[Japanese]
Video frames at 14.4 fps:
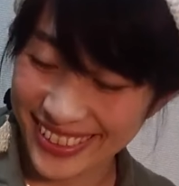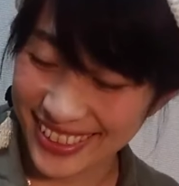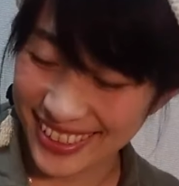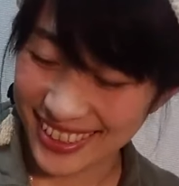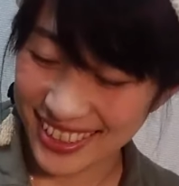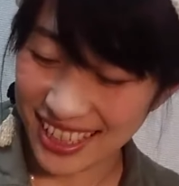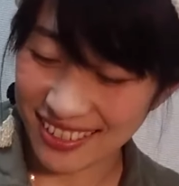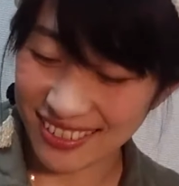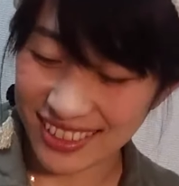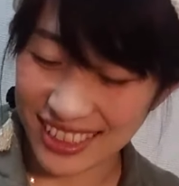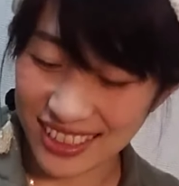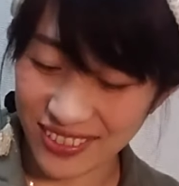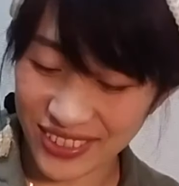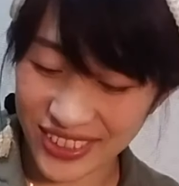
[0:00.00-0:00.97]
作
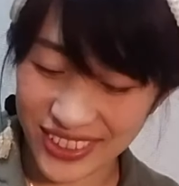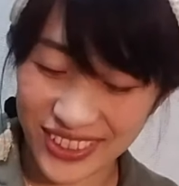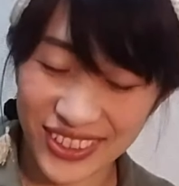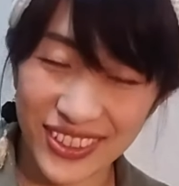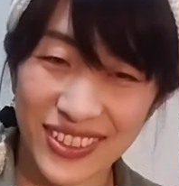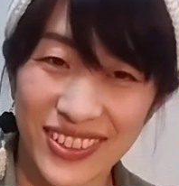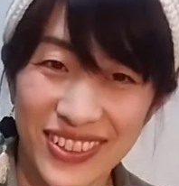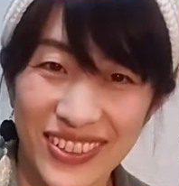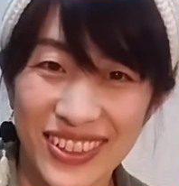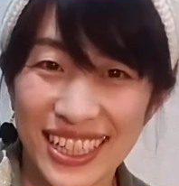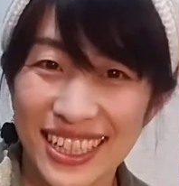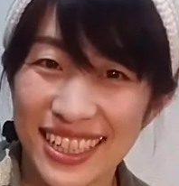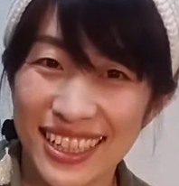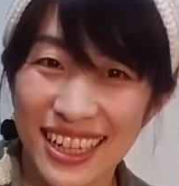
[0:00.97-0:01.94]
品を作ること
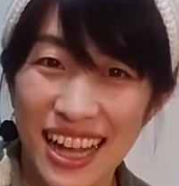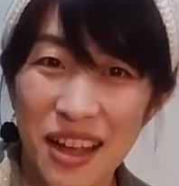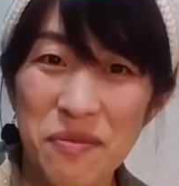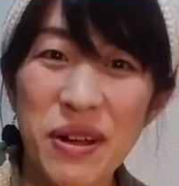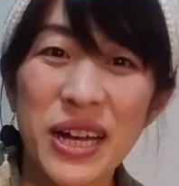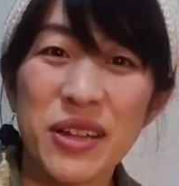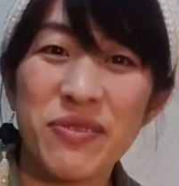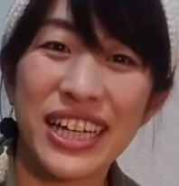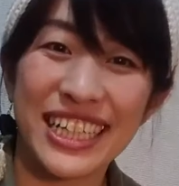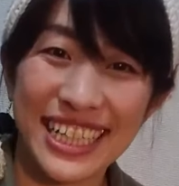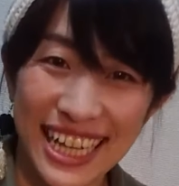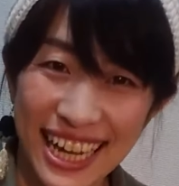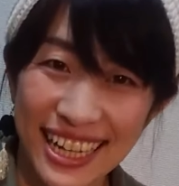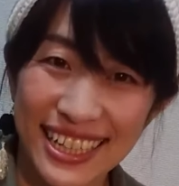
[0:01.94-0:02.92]
にはまりまし
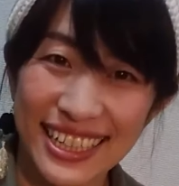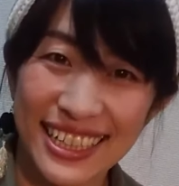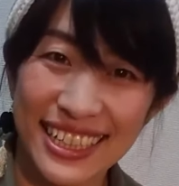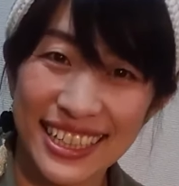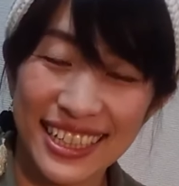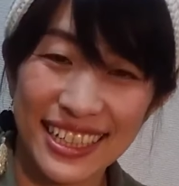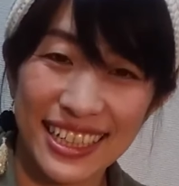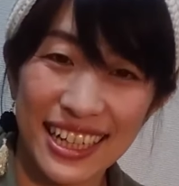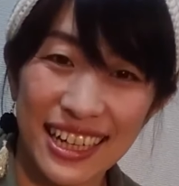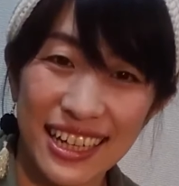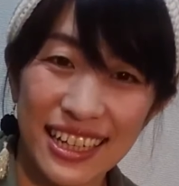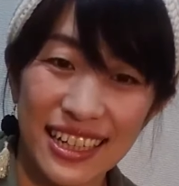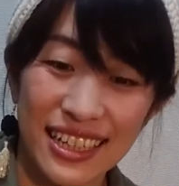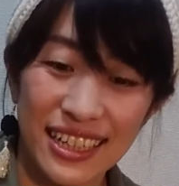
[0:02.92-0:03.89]
て。
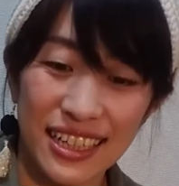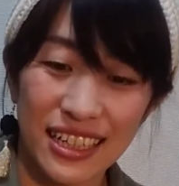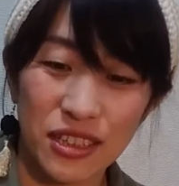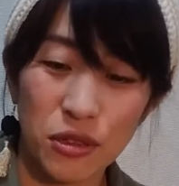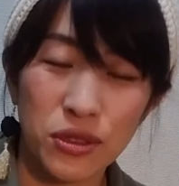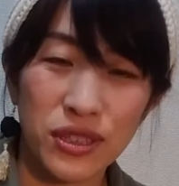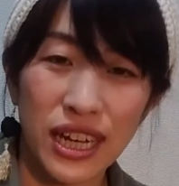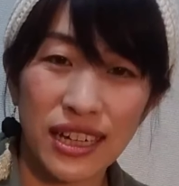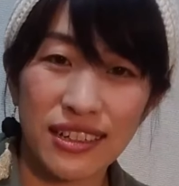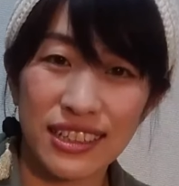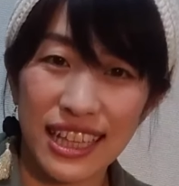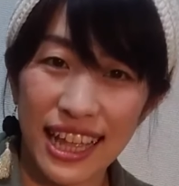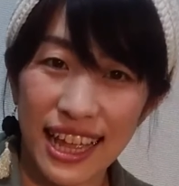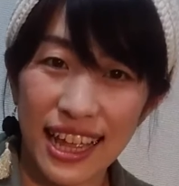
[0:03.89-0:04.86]
で、独
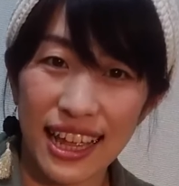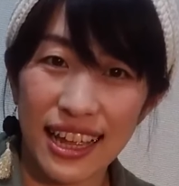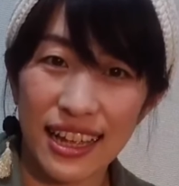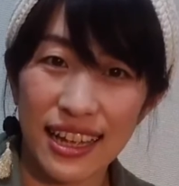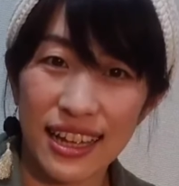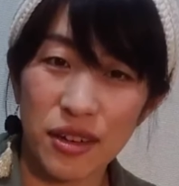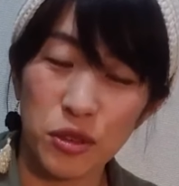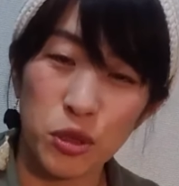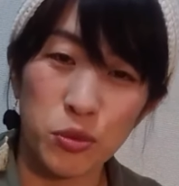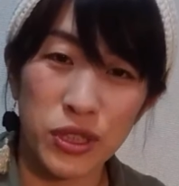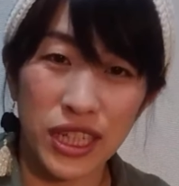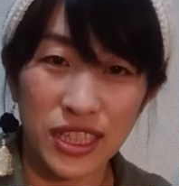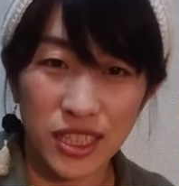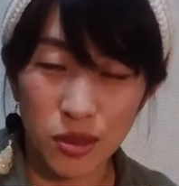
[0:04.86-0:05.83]
学で、えお友
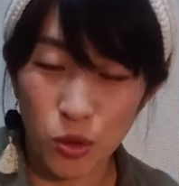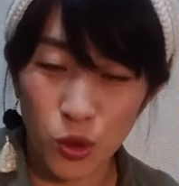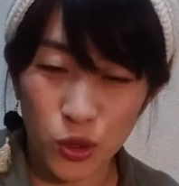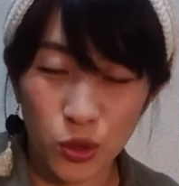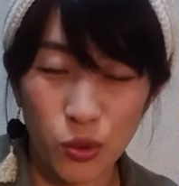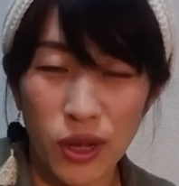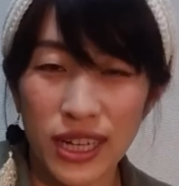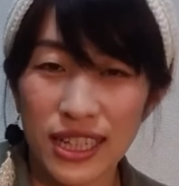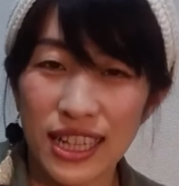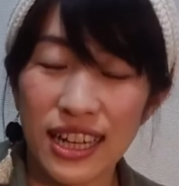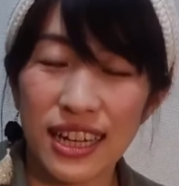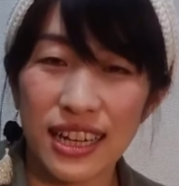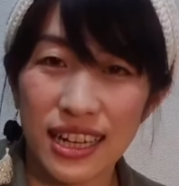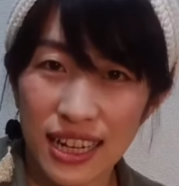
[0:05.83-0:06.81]
達にも教わり
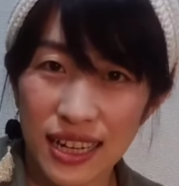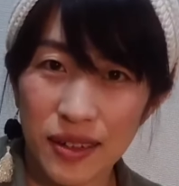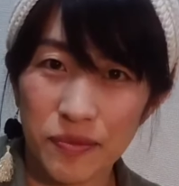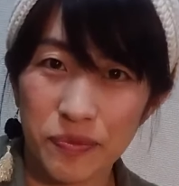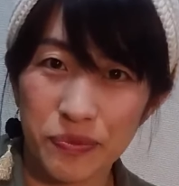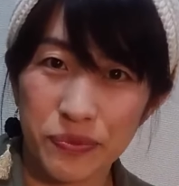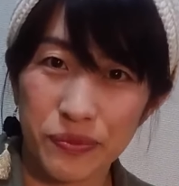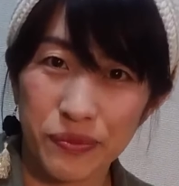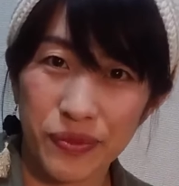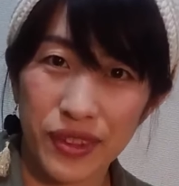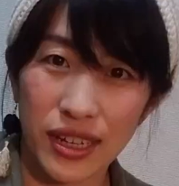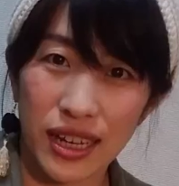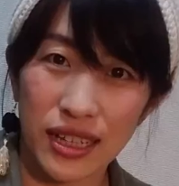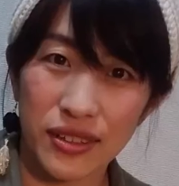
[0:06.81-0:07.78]
ながら、
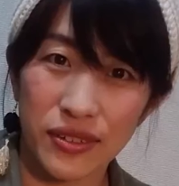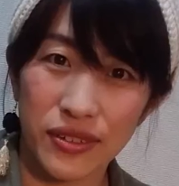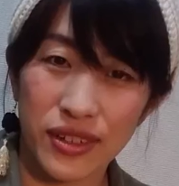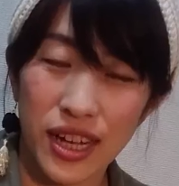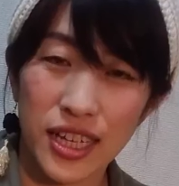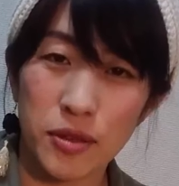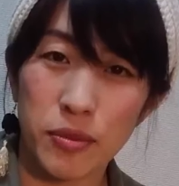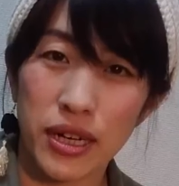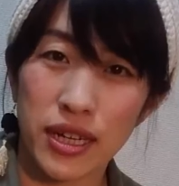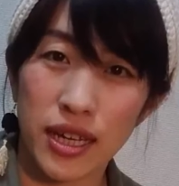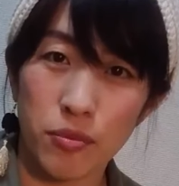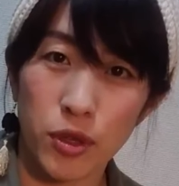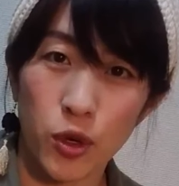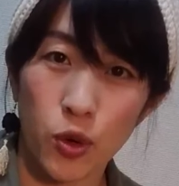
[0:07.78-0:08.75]
あの、かぎ針
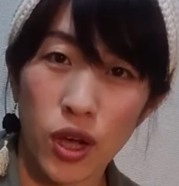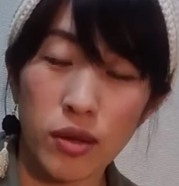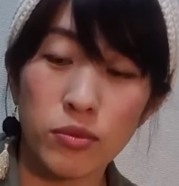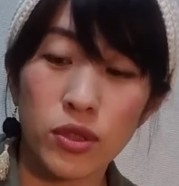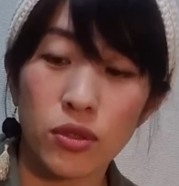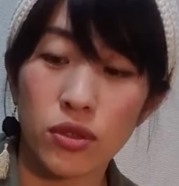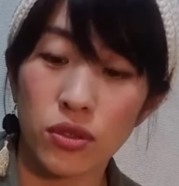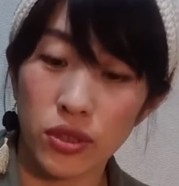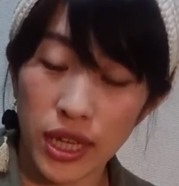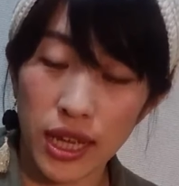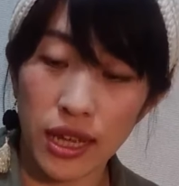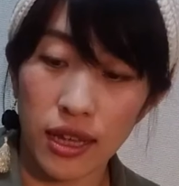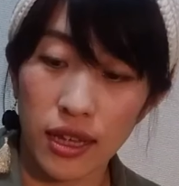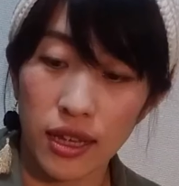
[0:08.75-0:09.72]
編みを編むこと
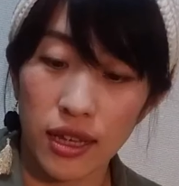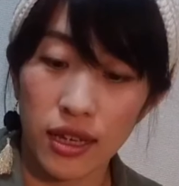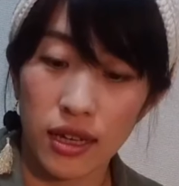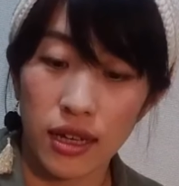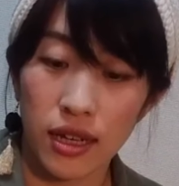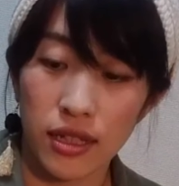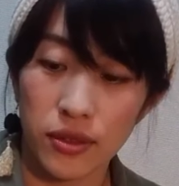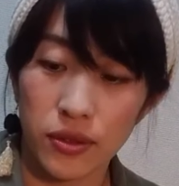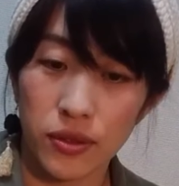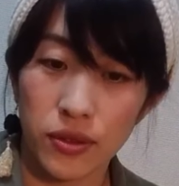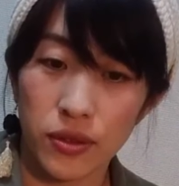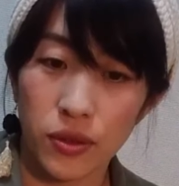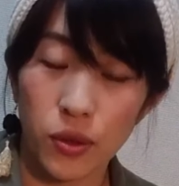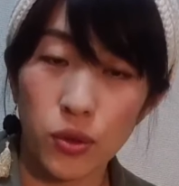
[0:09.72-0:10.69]
で、あの、
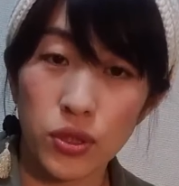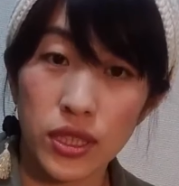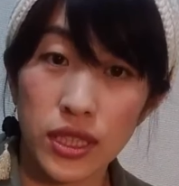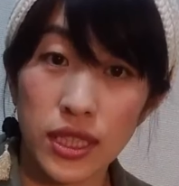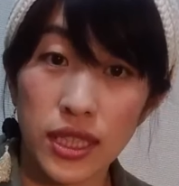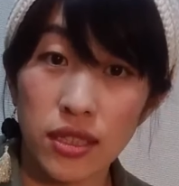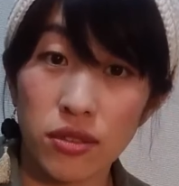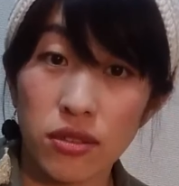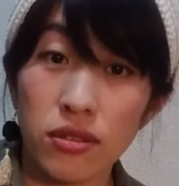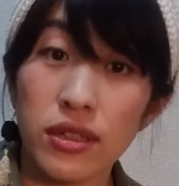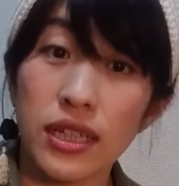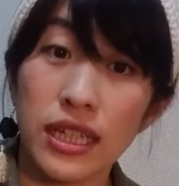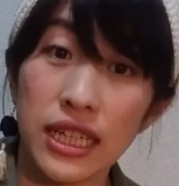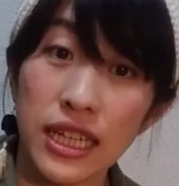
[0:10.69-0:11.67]
お家にいる
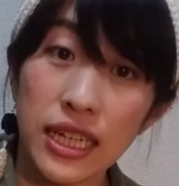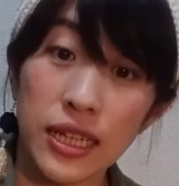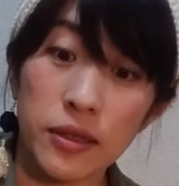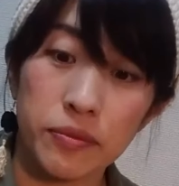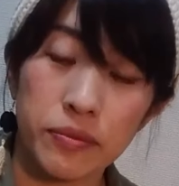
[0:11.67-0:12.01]
時に、